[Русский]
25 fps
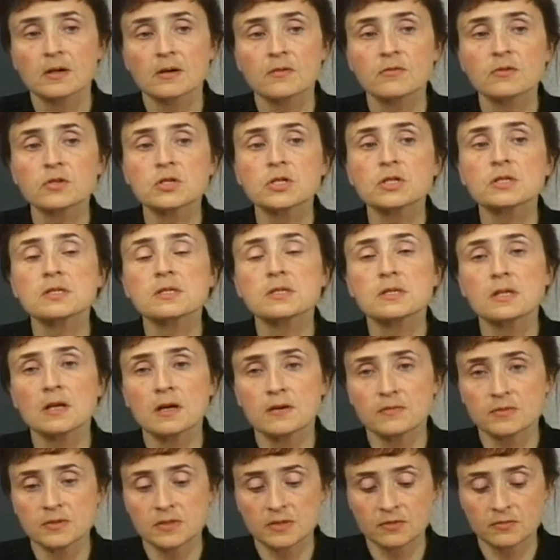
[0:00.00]

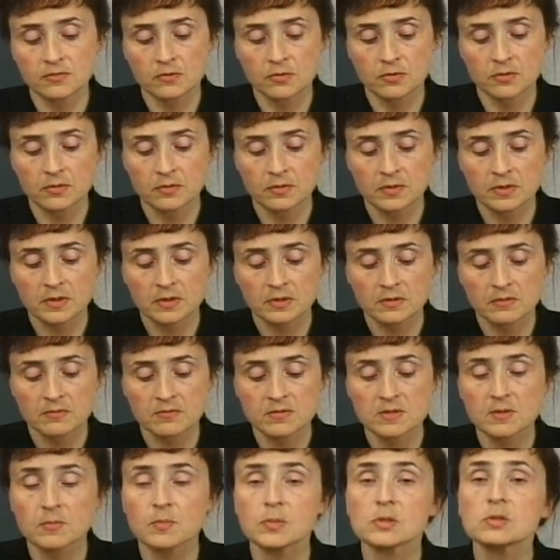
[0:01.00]
Вышеславцеву,
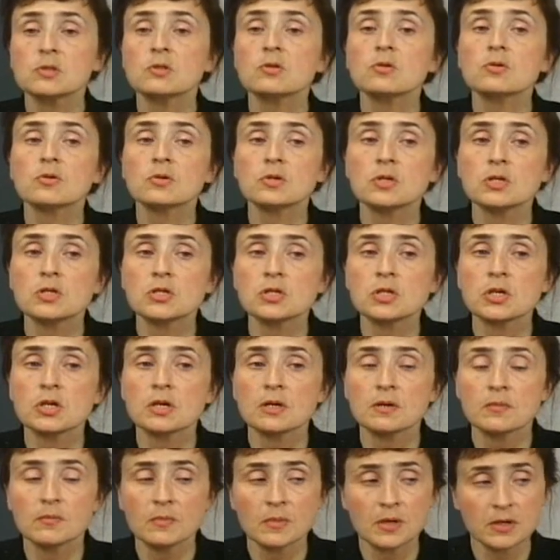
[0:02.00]
в записной
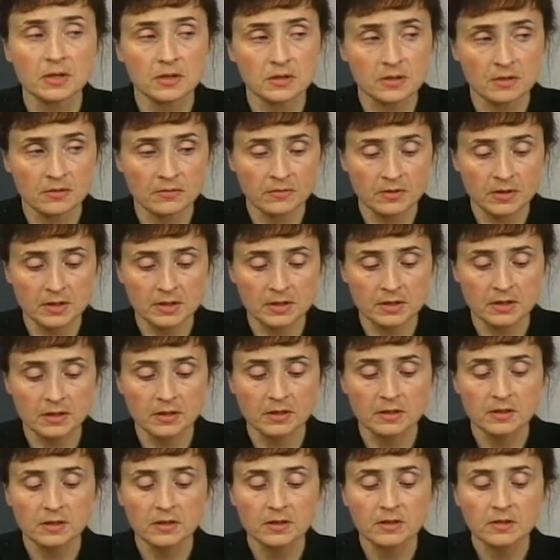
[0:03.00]
книжке Марины
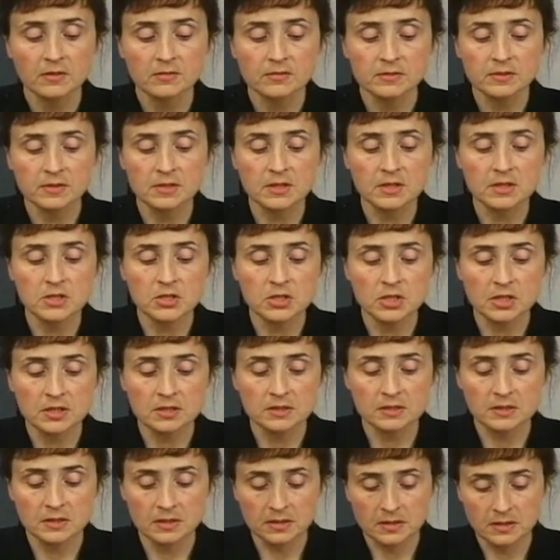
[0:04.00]
Ивановны
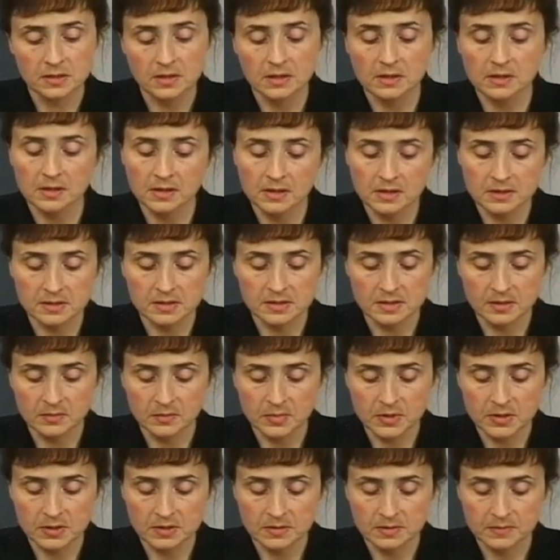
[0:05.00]
встречается такая
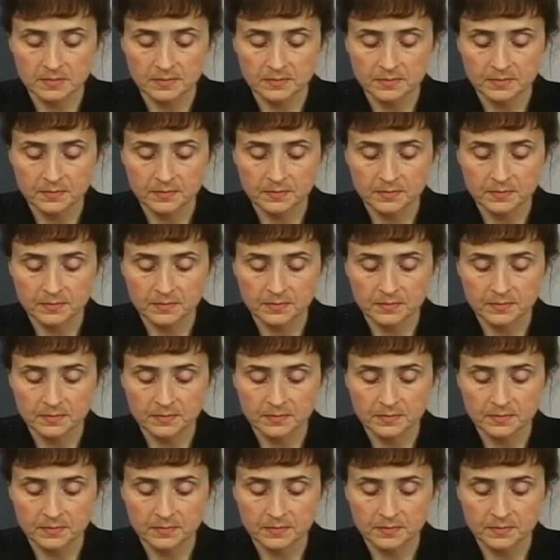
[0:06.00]
запись.